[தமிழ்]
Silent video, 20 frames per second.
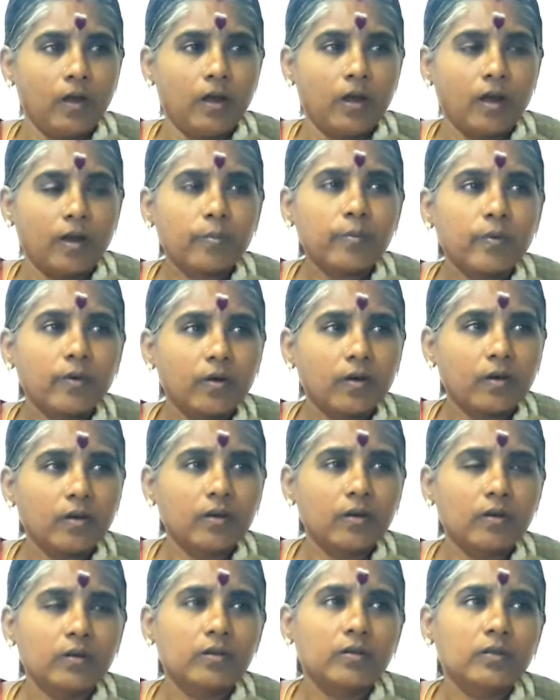அப்போ
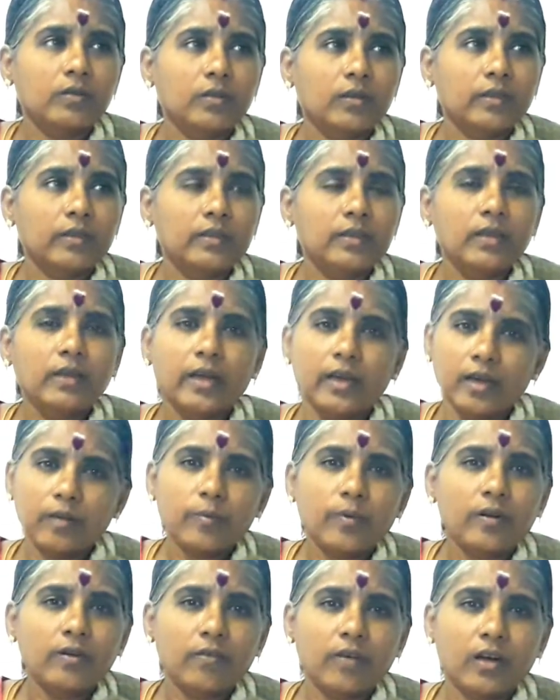இதுக்கு என்ன
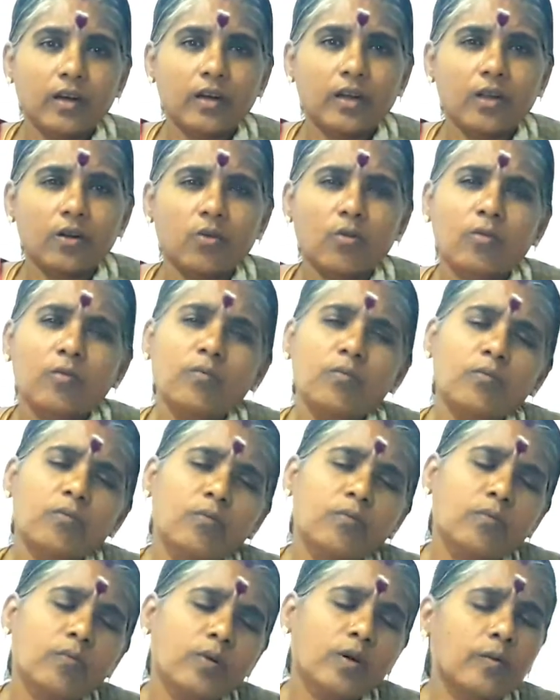பண்ணுவாங்கன்னா
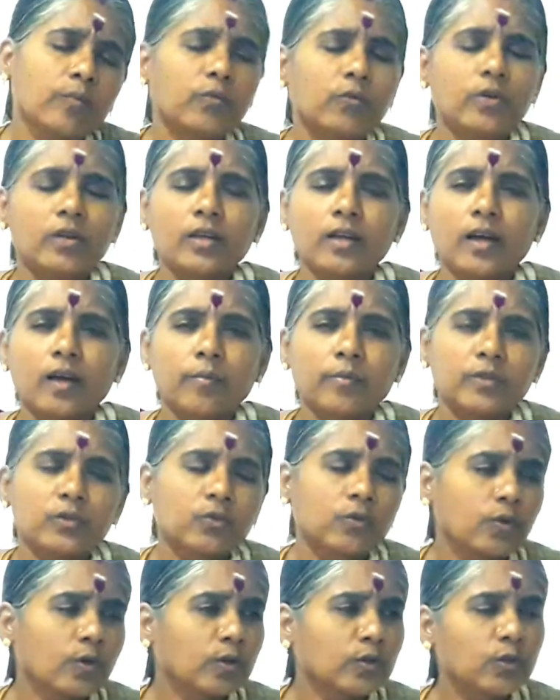ரொம்ப முடியாமல்
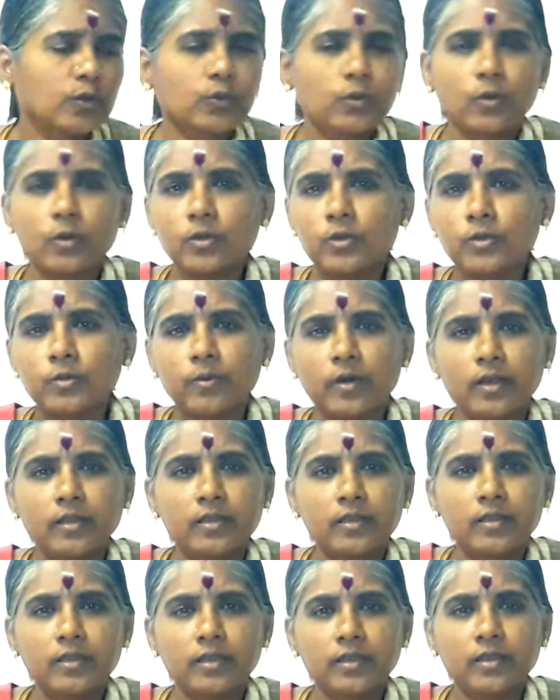சோறிஞ்சு சோறிஞ்சு
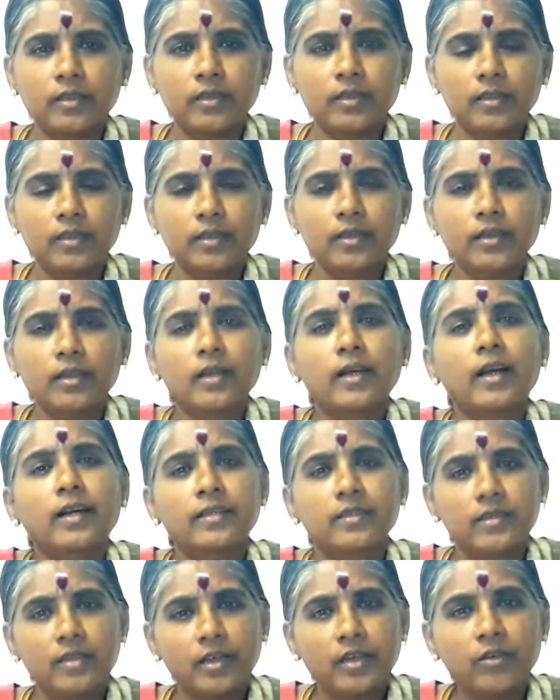பார்த்துட்டு
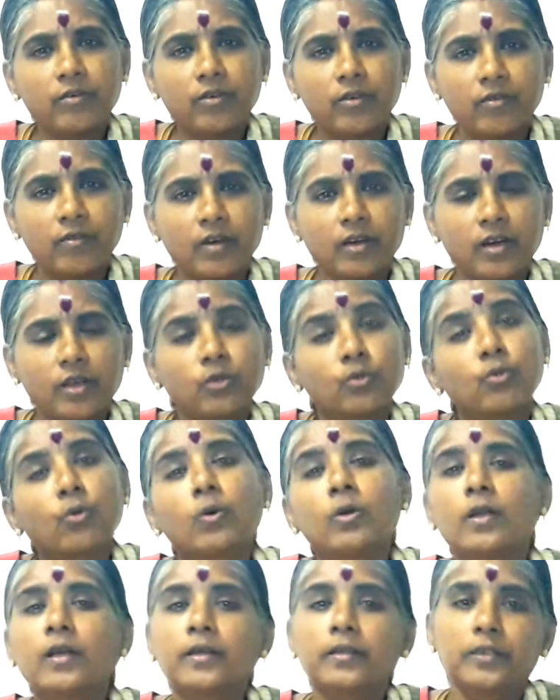கடைசிக்கு என்ன பண்ணுவாங்கன்னா
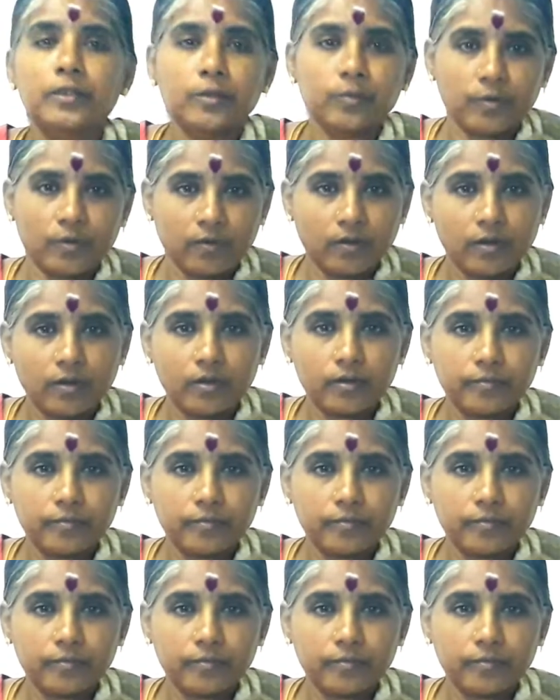தோல் டாக்டர்கிட்ட போவாங்க